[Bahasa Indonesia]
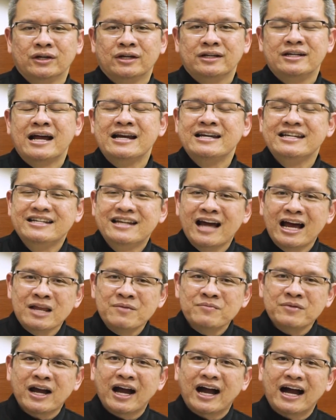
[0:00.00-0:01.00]
Dan di
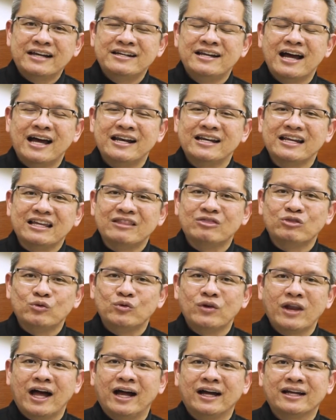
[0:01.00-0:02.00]
dalam keadaan
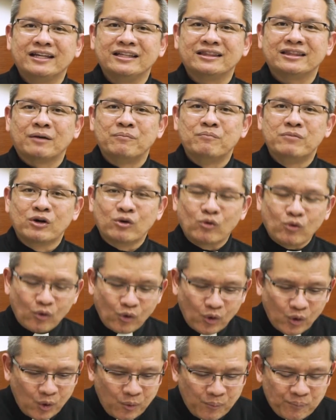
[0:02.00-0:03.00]
itulah kita
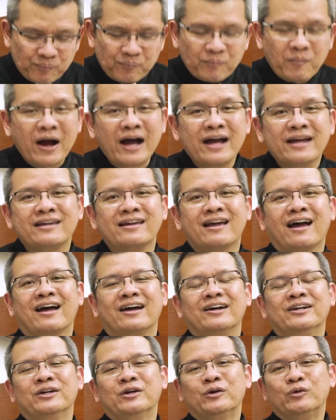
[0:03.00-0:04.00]
berupaya